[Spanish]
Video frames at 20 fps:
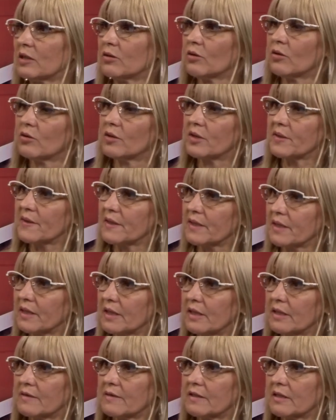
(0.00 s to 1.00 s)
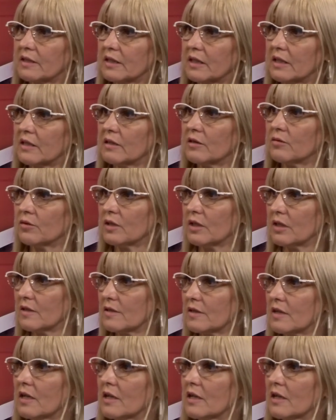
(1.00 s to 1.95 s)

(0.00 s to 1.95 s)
todos los que se quieran acercar y utilizar...